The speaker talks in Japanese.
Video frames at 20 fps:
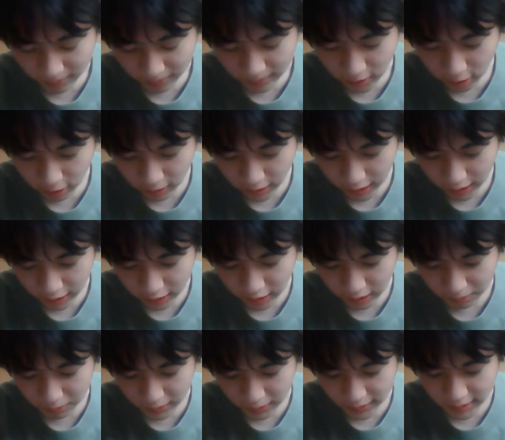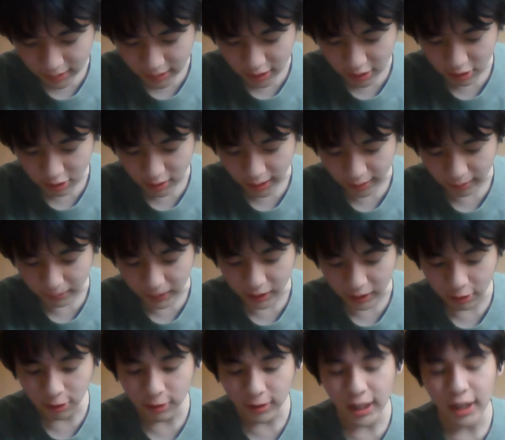な。農学がプラス27、まあ
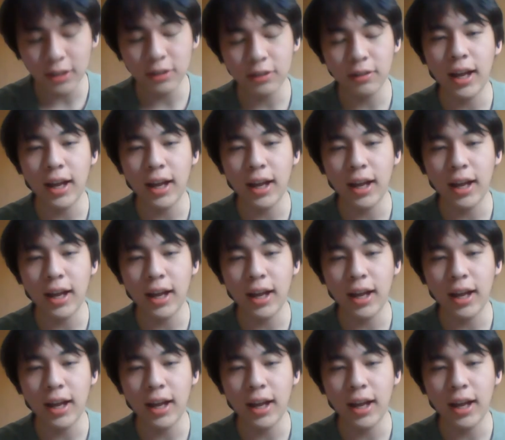農学